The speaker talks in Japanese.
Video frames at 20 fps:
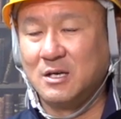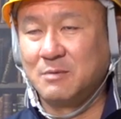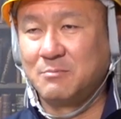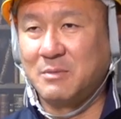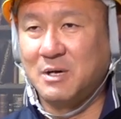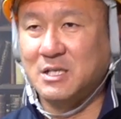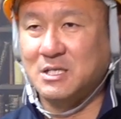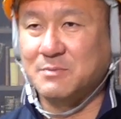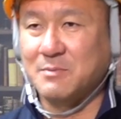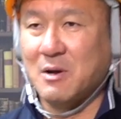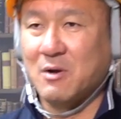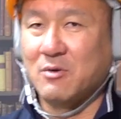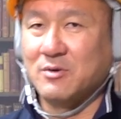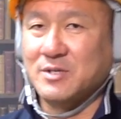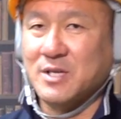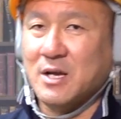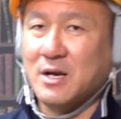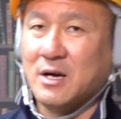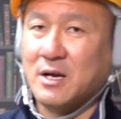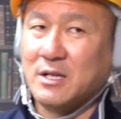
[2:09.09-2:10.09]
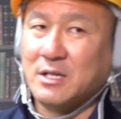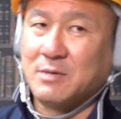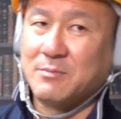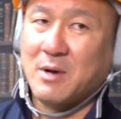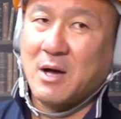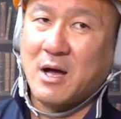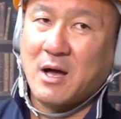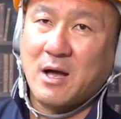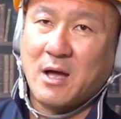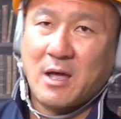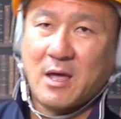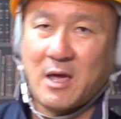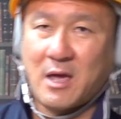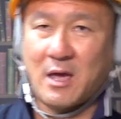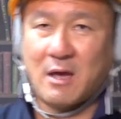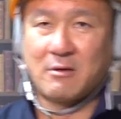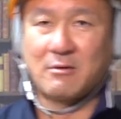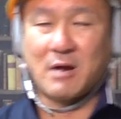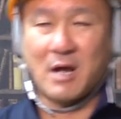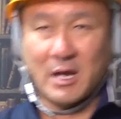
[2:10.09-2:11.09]
まあ、1万5千から2万
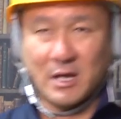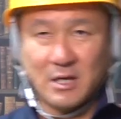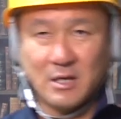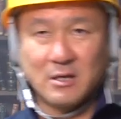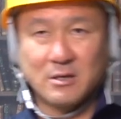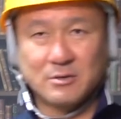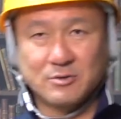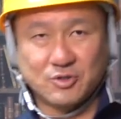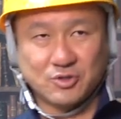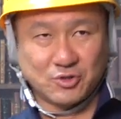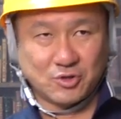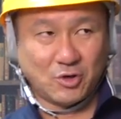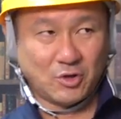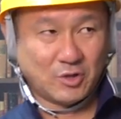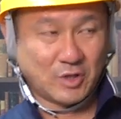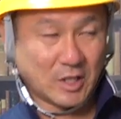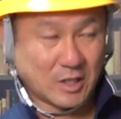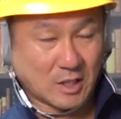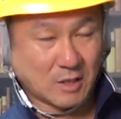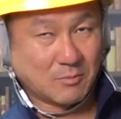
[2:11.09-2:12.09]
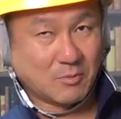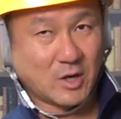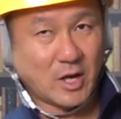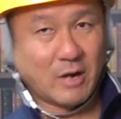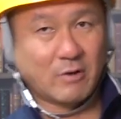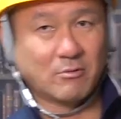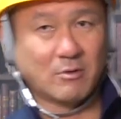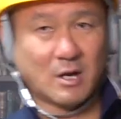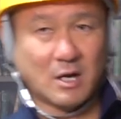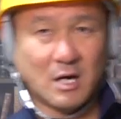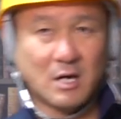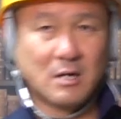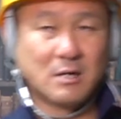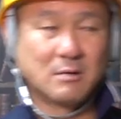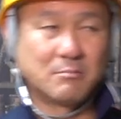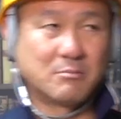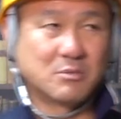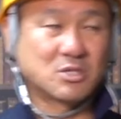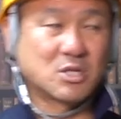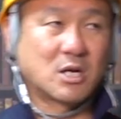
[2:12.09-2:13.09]
円ぐらい従業員だったらもらえるのかな
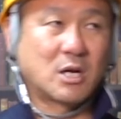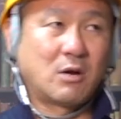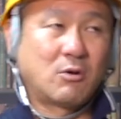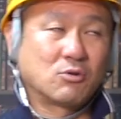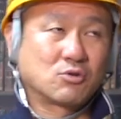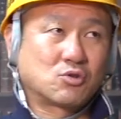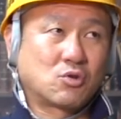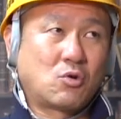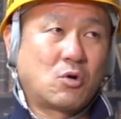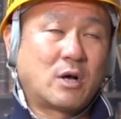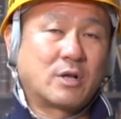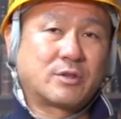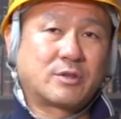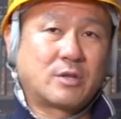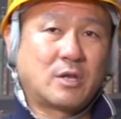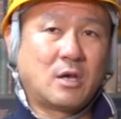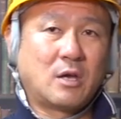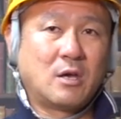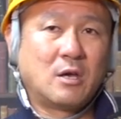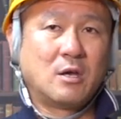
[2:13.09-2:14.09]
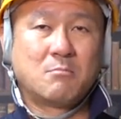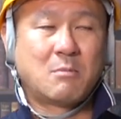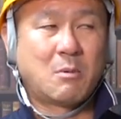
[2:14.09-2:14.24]
社会保障があって、